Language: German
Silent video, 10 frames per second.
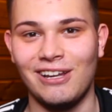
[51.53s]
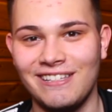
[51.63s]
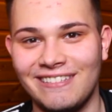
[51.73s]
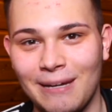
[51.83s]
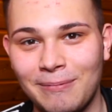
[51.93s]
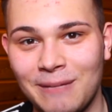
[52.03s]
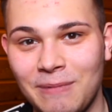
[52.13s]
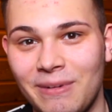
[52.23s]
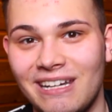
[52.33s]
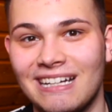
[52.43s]
Leute, ich habe gerade
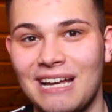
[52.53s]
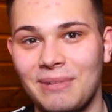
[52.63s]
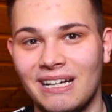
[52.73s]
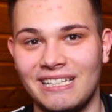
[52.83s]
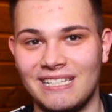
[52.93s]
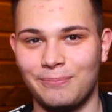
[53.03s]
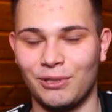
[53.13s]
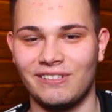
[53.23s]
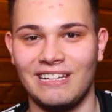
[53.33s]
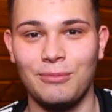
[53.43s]
bei meiner Kamera diesen
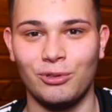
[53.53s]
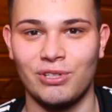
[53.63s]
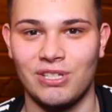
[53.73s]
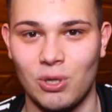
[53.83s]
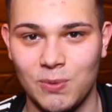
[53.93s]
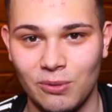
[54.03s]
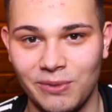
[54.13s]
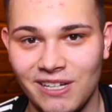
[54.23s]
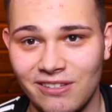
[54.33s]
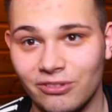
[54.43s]
Porträtmodus ausprobiert.